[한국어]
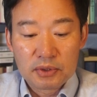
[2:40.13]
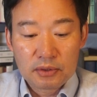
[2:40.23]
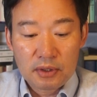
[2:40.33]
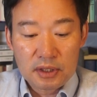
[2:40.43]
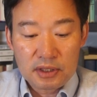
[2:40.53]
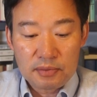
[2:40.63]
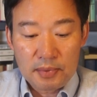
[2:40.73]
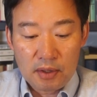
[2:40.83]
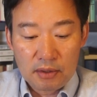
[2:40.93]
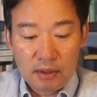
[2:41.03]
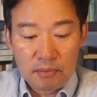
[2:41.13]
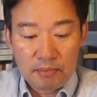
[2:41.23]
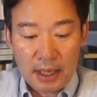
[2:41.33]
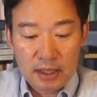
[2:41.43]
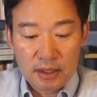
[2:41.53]
문건이 10여
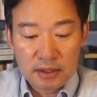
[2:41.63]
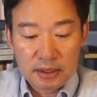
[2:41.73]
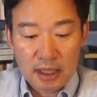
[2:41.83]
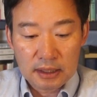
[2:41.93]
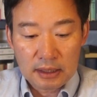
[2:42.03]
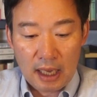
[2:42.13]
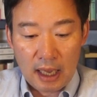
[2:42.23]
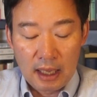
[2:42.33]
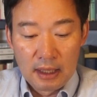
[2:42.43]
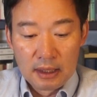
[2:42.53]
건 발견이 됐다.